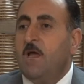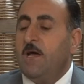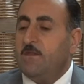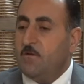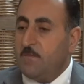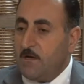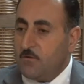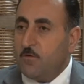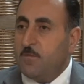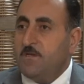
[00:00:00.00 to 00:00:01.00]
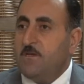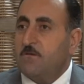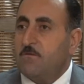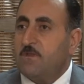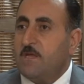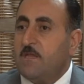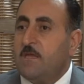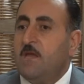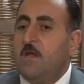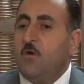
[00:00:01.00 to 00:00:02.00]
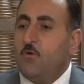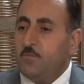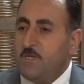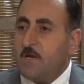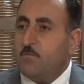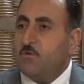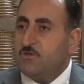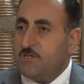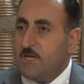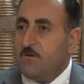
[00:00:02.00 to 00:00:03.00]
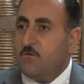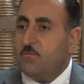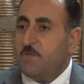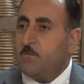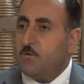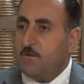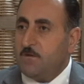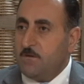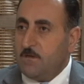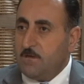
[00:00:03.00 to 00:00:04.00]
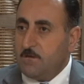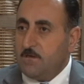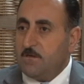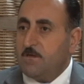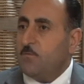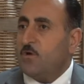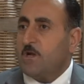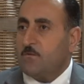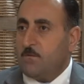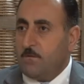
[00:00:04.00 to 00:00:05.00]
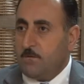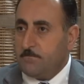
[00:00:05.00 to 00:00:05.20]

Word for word: اديو ما كوبا ايحي روثيدي وبدربو تشينو وبدربو ديمقراطيوثو